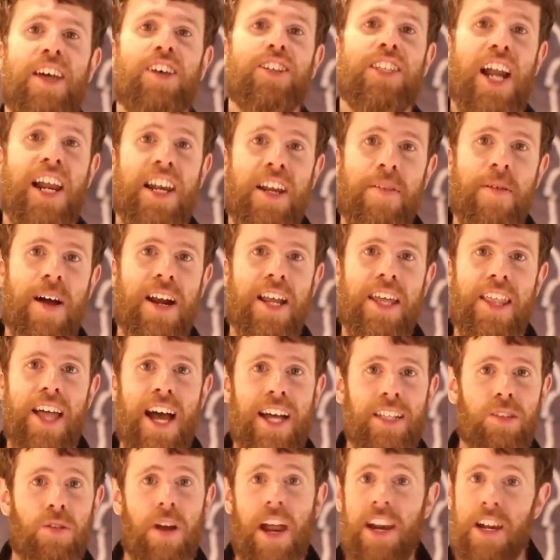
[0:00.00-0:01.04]
de otra
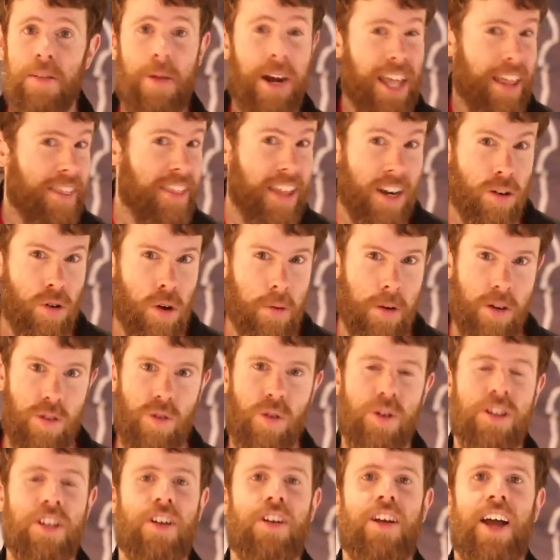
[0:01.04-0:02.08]
rivalidad, una rivalidad de nuevo
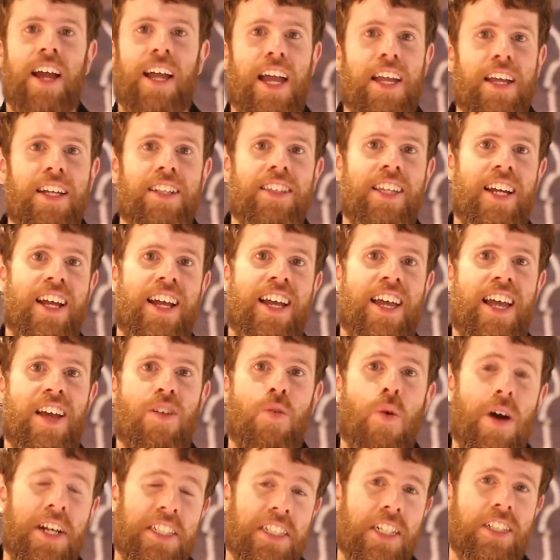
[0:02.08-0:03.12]
cuño, la que hay entre
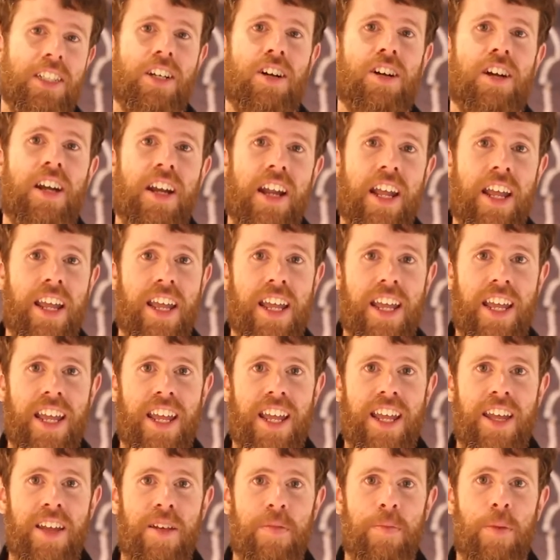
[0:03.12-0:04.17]
Washington
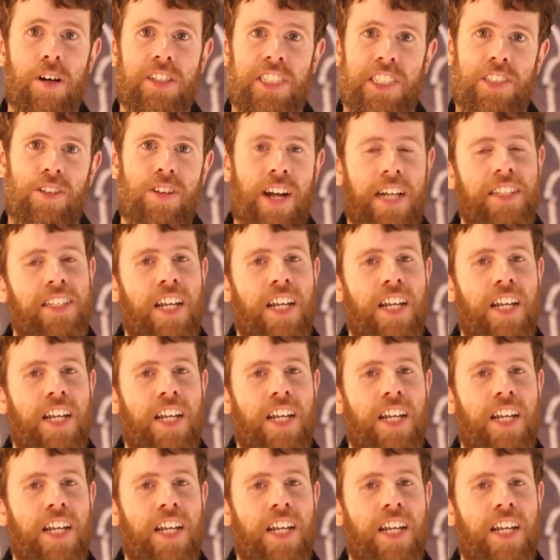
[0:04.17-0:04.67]
y Boston.